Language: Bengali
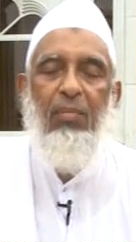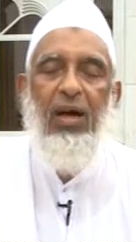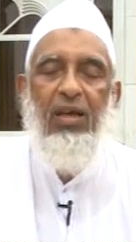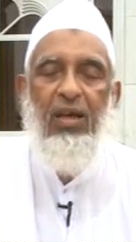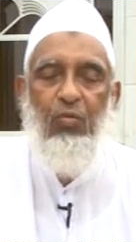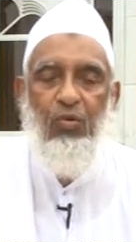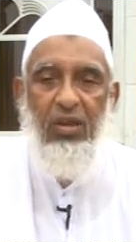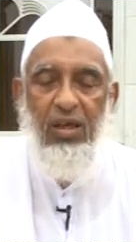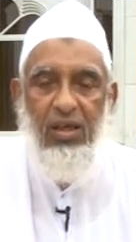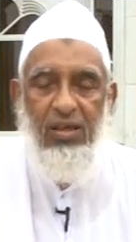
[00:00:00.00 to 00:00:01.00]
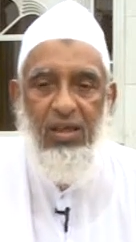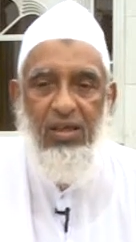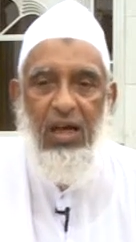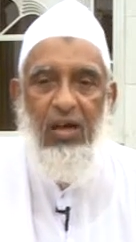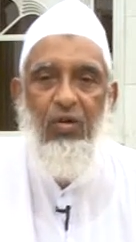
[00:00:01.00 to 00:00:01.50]
বাঘের মুখ থেকে সেই
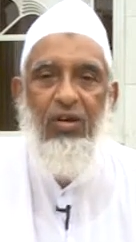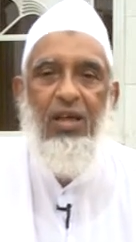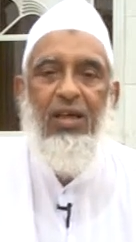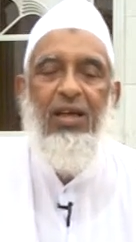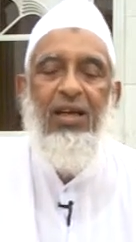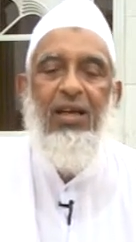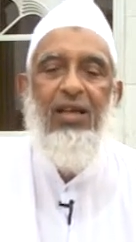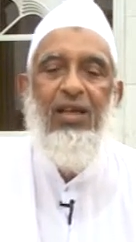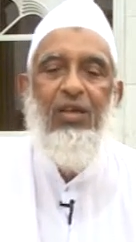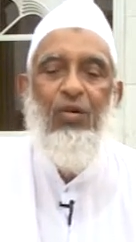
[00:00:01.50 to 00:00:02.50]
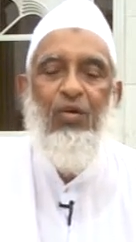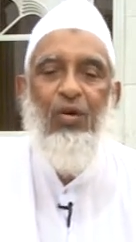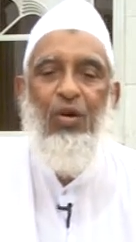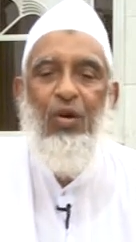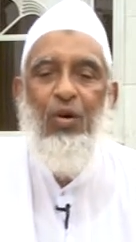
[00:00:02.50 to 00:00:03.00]
ছাগলকে কেড়ে নিয়ে আসলো
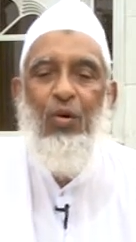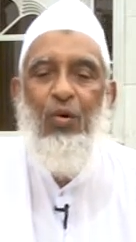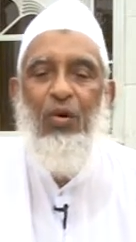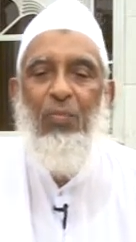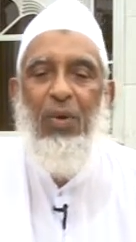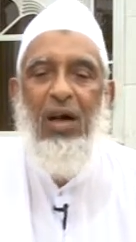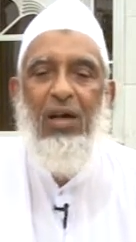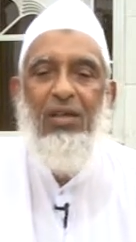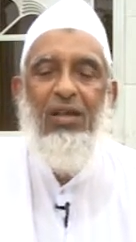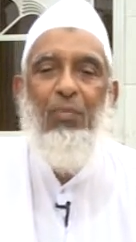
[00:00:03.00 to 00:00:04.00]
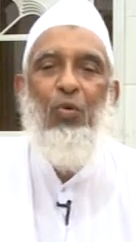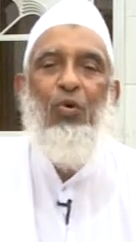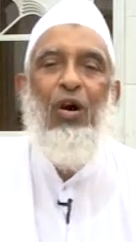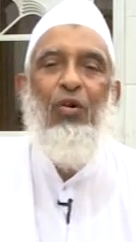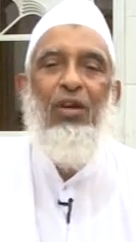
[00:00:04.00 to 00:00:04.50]
ওই বাঘ সে
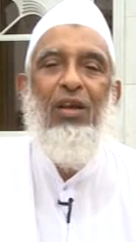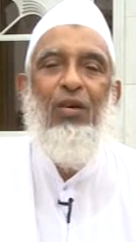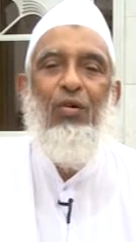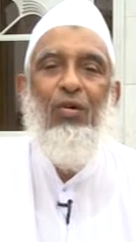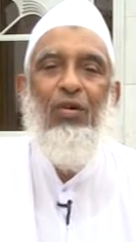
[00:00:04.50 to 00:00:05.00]
বুকা হয়ে গেল